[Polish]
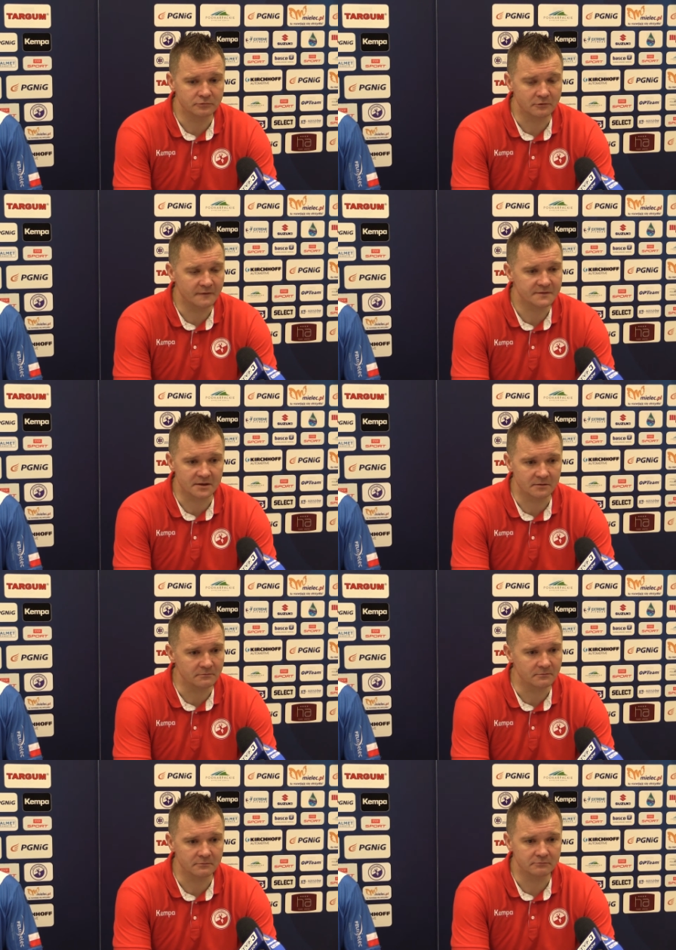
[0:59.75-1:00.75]

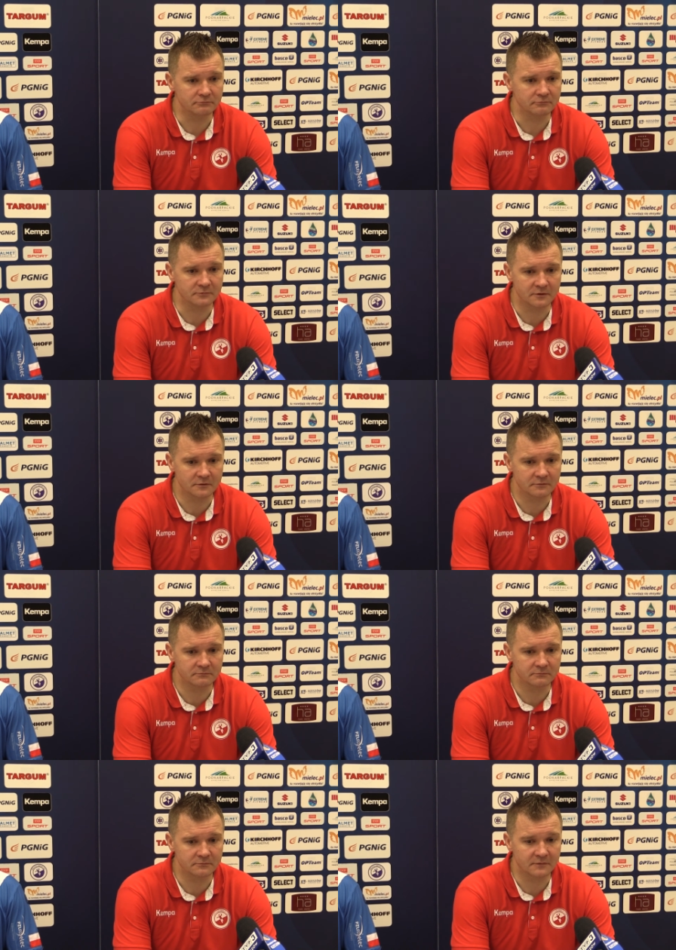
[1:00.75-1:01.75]
puławskim,
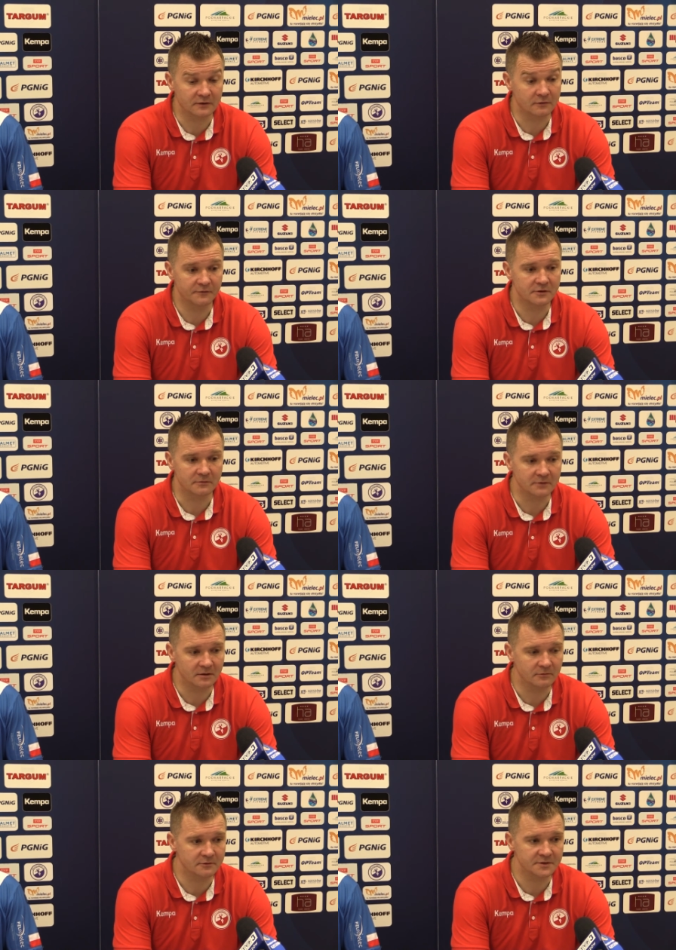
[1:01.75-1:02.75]
kadrowiczą,
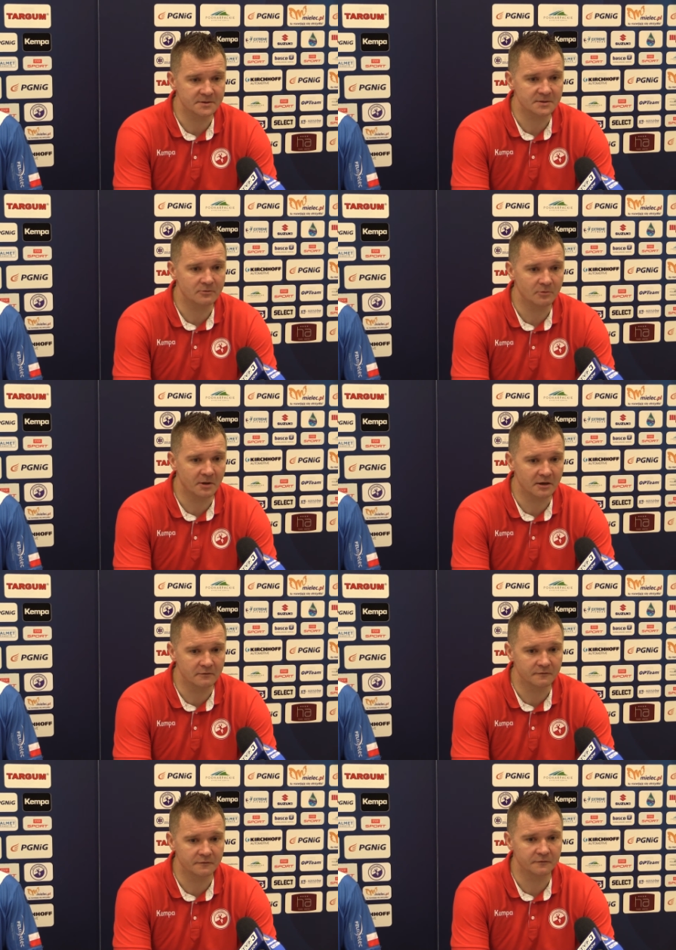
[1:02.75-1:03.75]
tak, bo część z tych
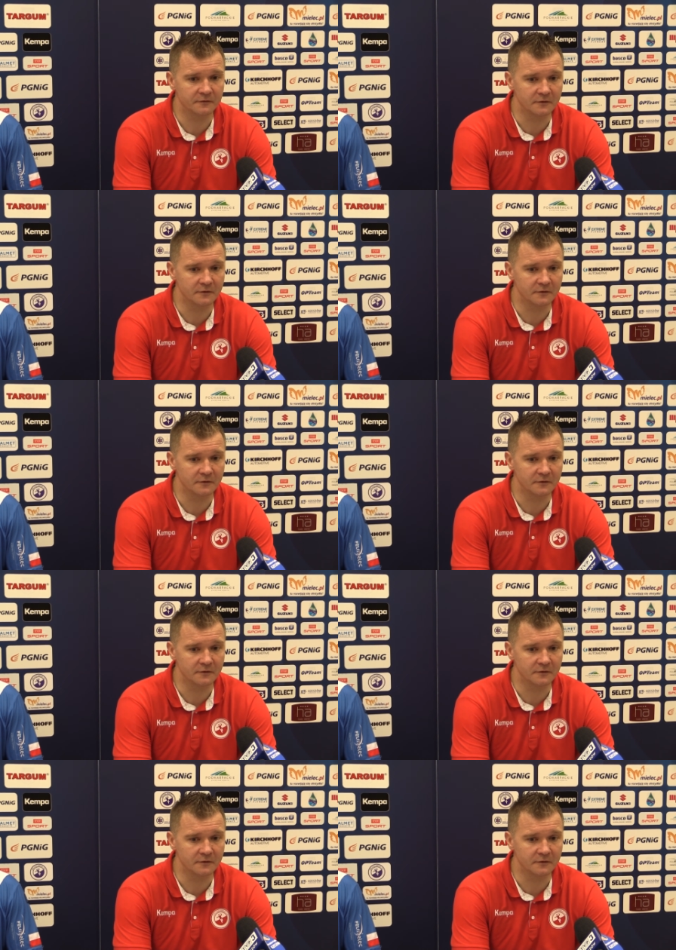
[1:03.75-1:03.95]
chłopaków